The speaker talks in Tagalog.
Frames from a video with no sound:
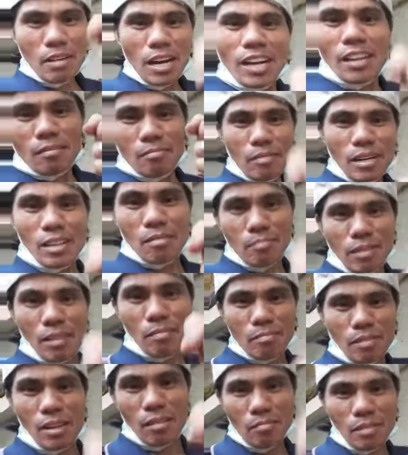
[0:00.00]
bang bang
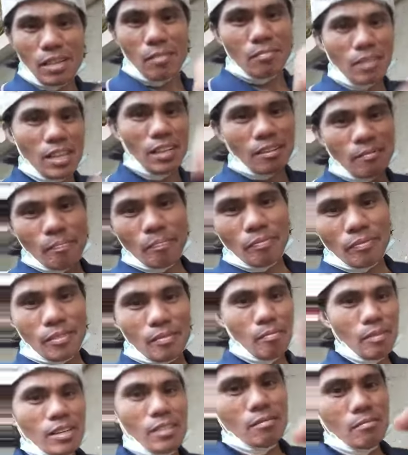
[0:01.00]
bang bang bang bang
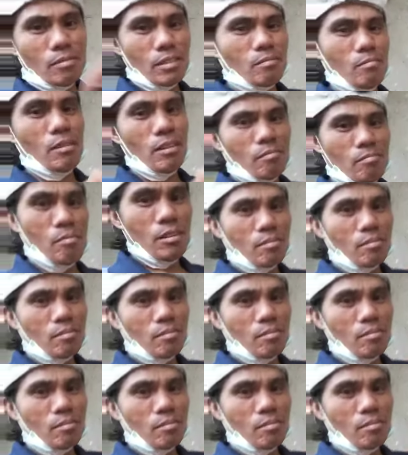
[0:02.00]
bang bang bang